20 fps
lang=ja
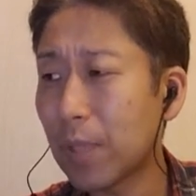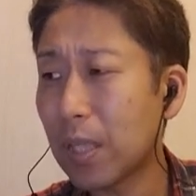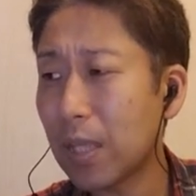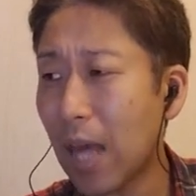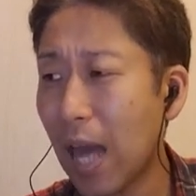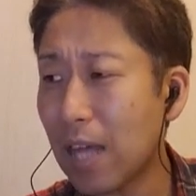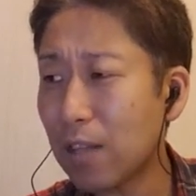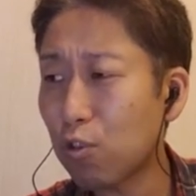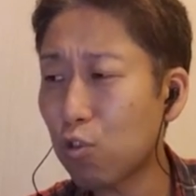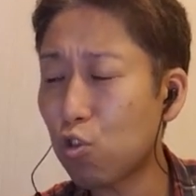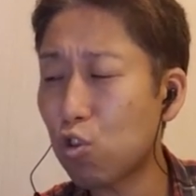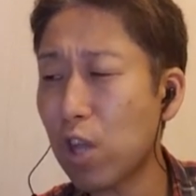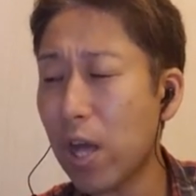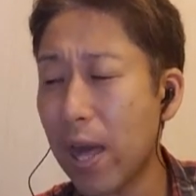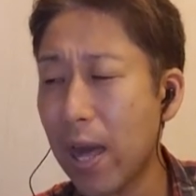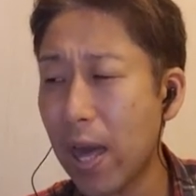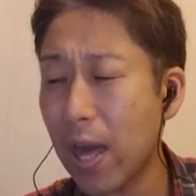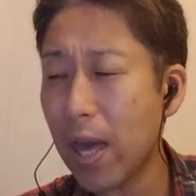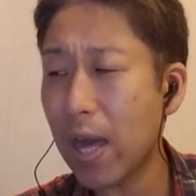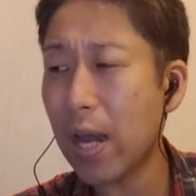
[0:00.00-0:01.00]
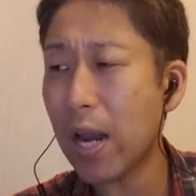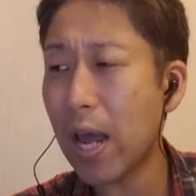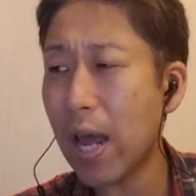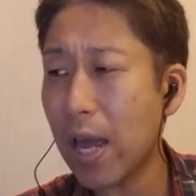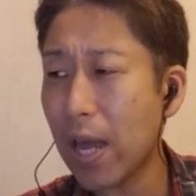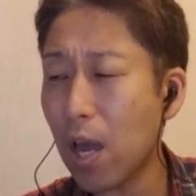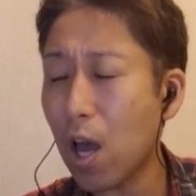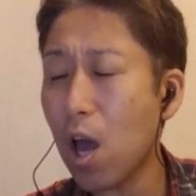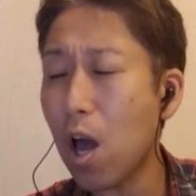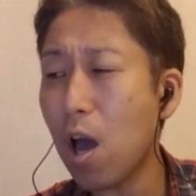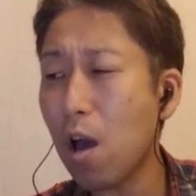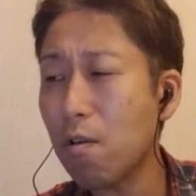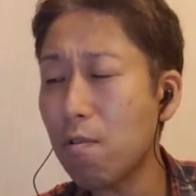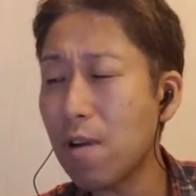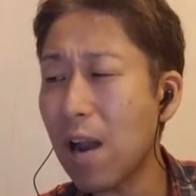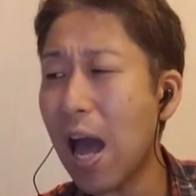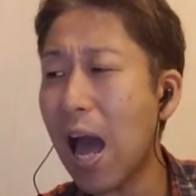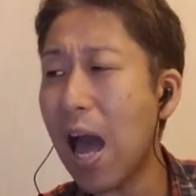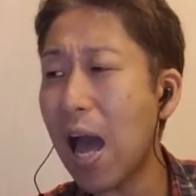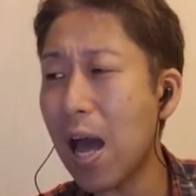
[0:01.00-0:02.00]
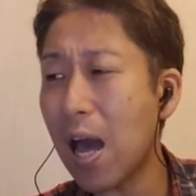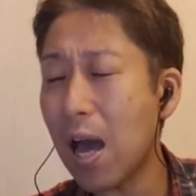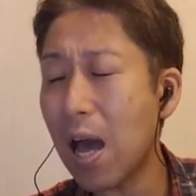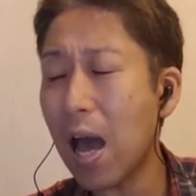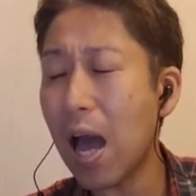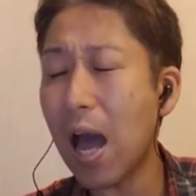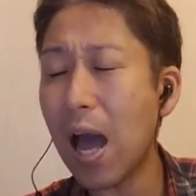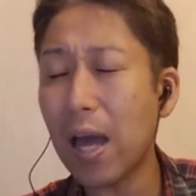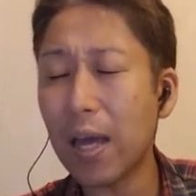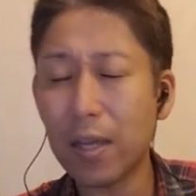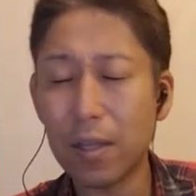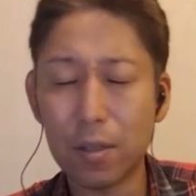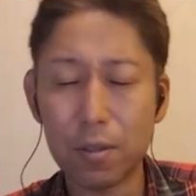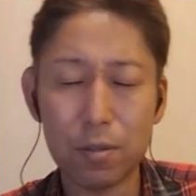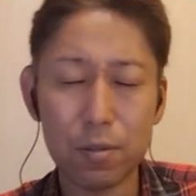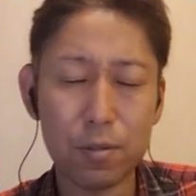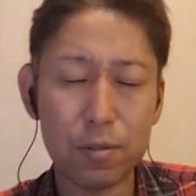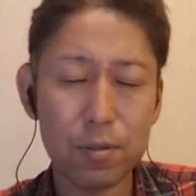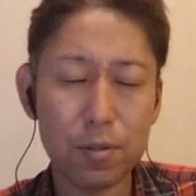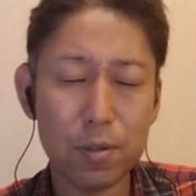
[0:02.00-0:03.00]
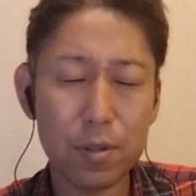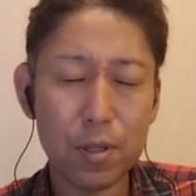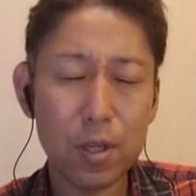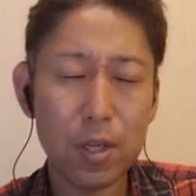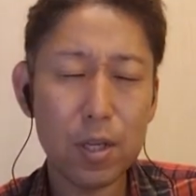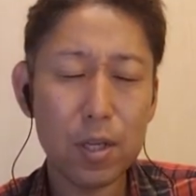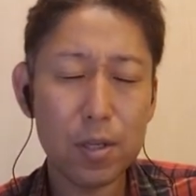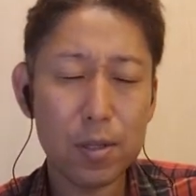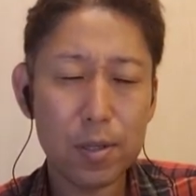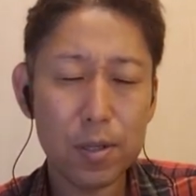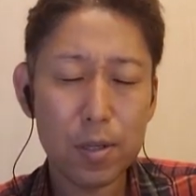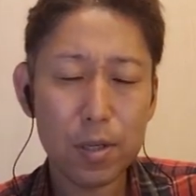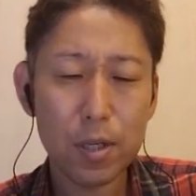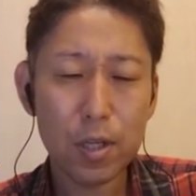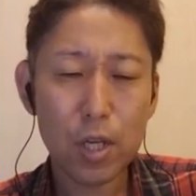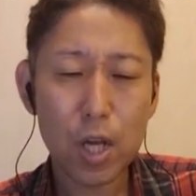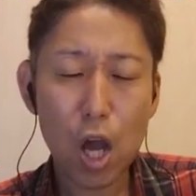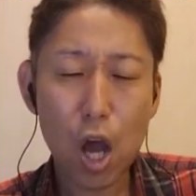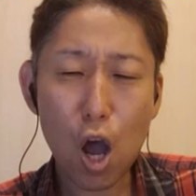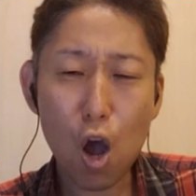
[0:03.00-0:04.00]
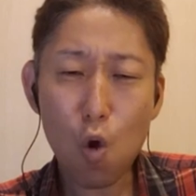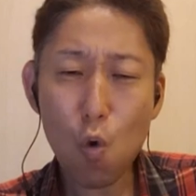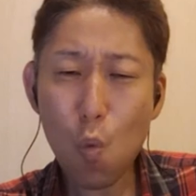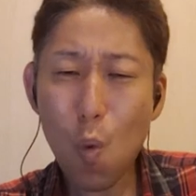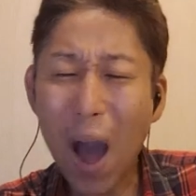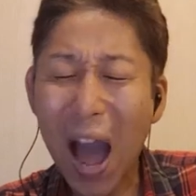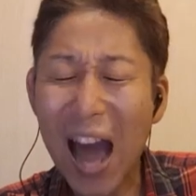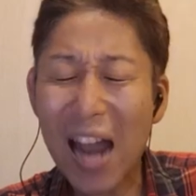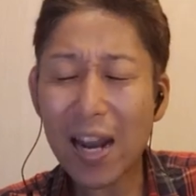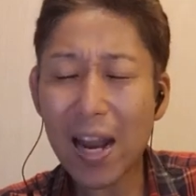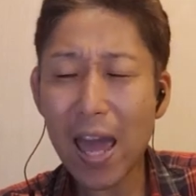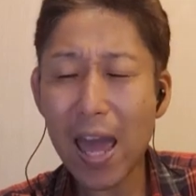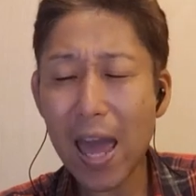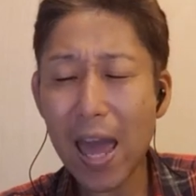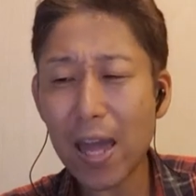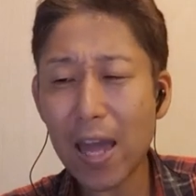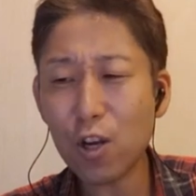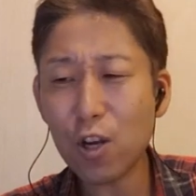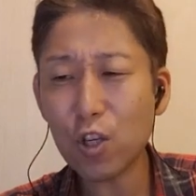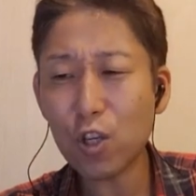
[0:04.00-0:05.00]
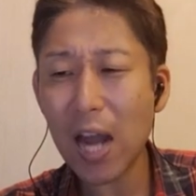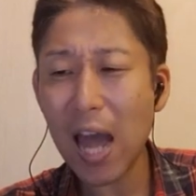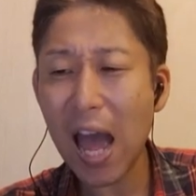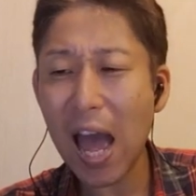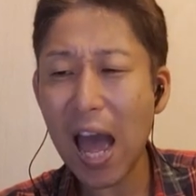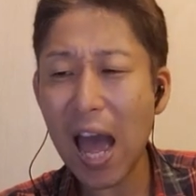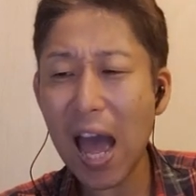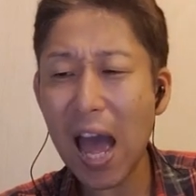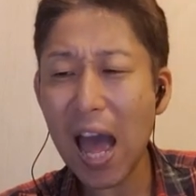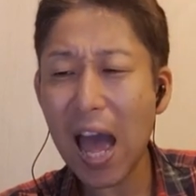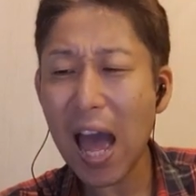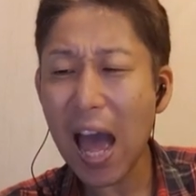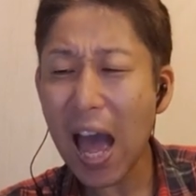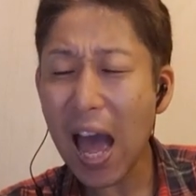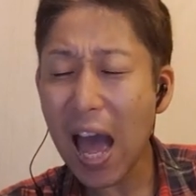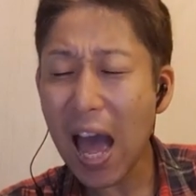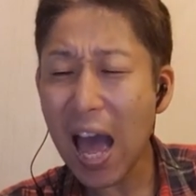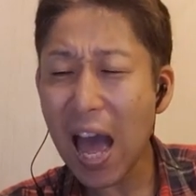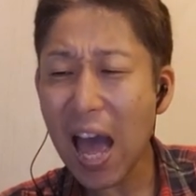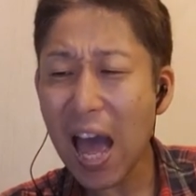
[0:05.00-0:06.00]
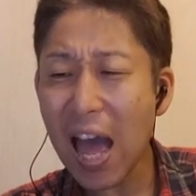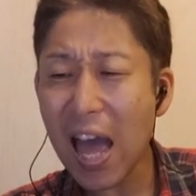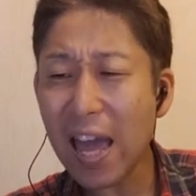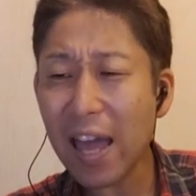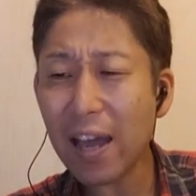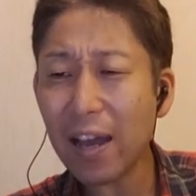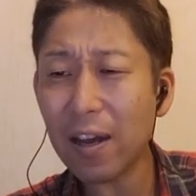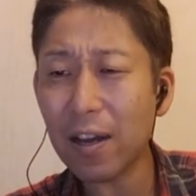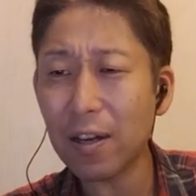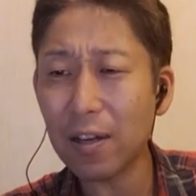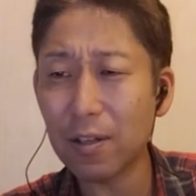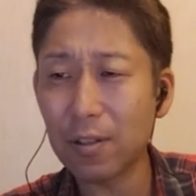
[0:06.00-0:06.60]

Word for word: 達せないオーライ壊れるくら